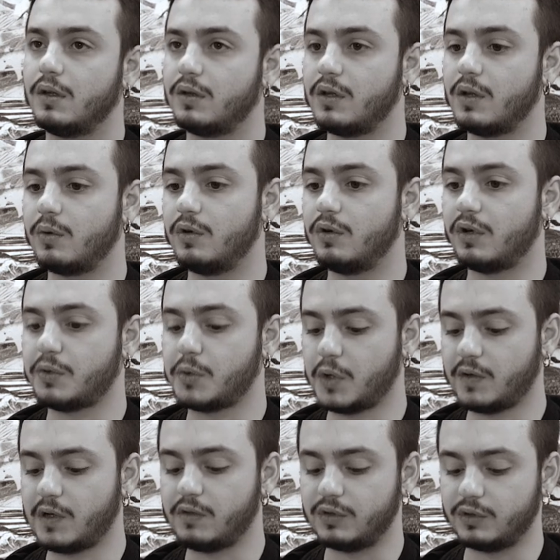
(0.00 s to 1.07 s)
da, quello che
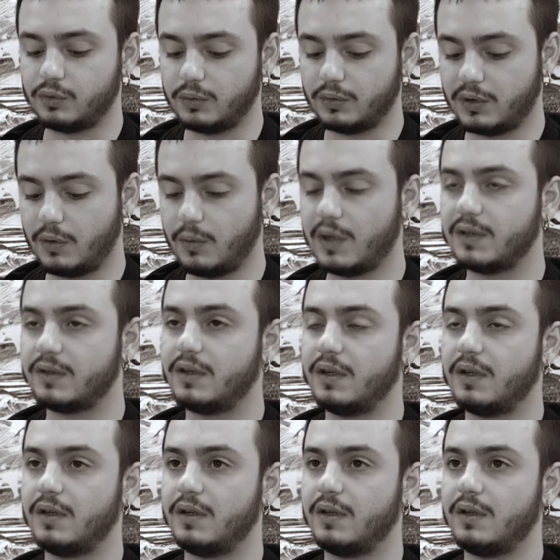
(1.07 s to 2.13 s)
trovavo e tutte
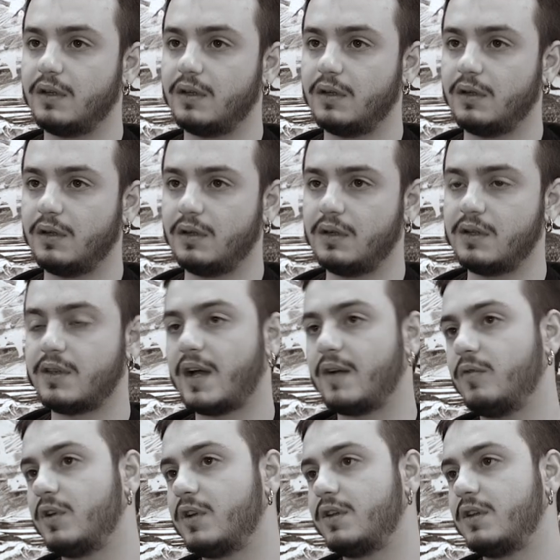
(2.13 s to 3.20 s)
quante le
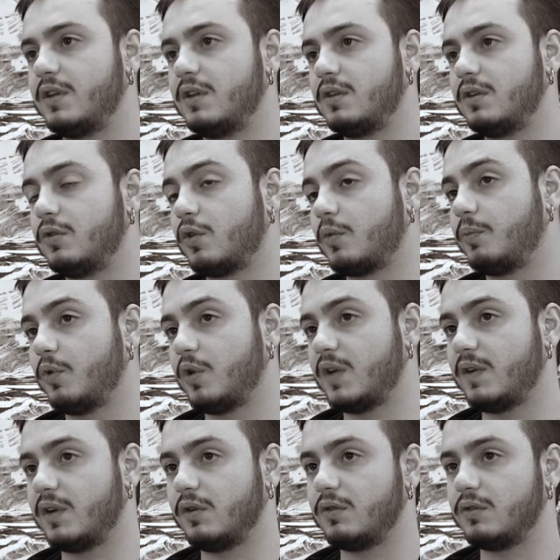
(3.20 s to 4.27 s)
tavole di, di torpore
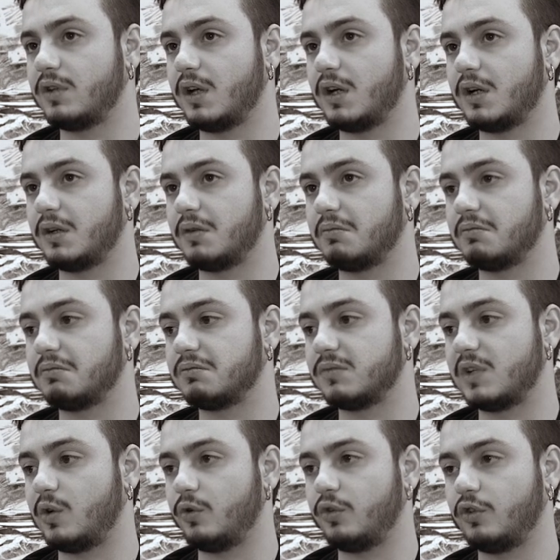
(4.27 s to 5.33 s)
vengono da,
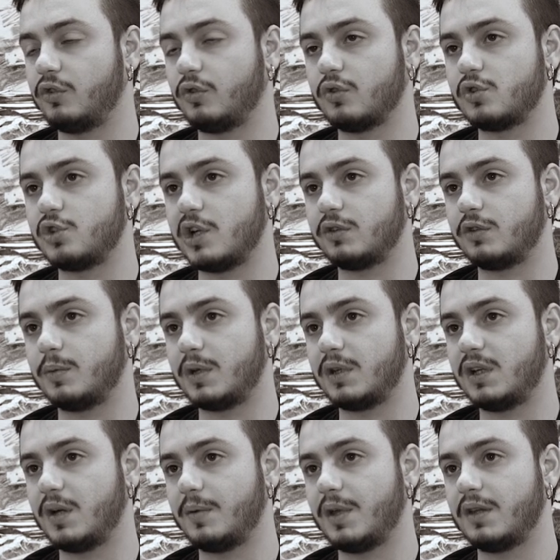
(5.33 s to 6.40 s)
dallo stesso soggetto
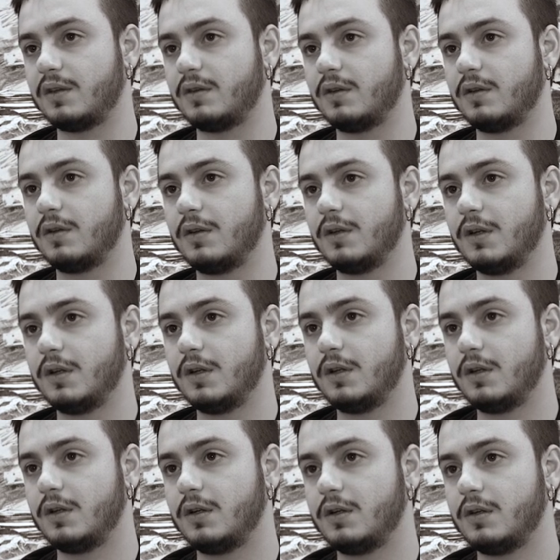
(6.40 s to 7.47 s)
praticamente,
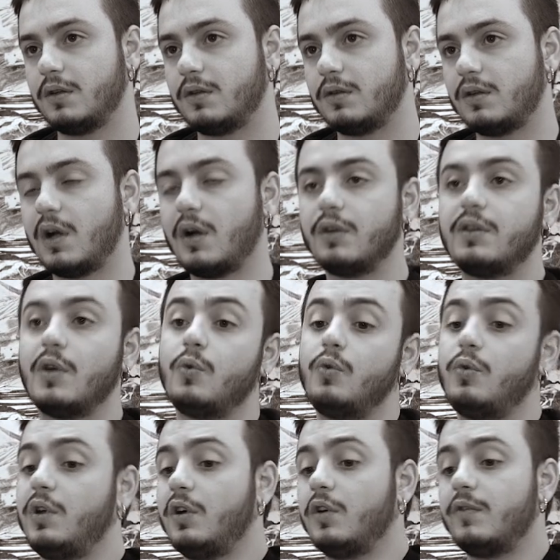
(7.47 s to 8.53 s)
da un
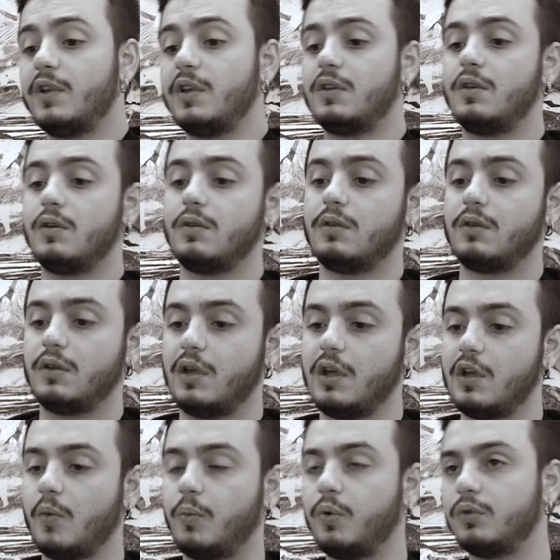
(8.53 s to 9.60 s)
unico video che
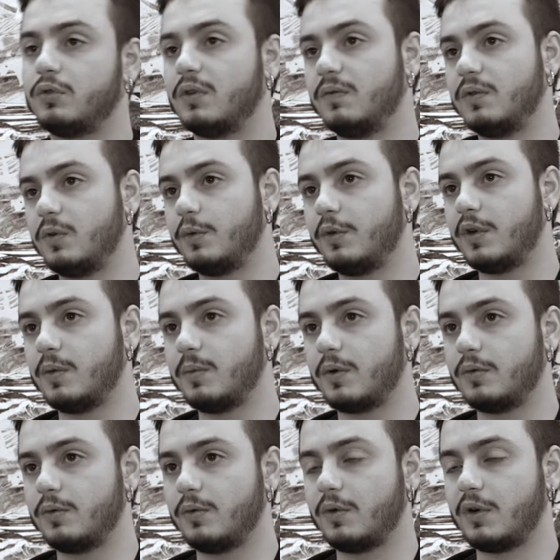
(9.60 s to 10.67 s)
io appunto ho voluto
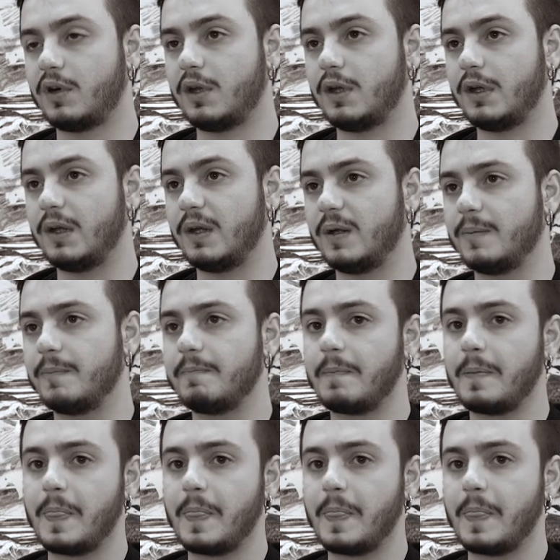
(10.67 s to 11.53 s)
riprodurre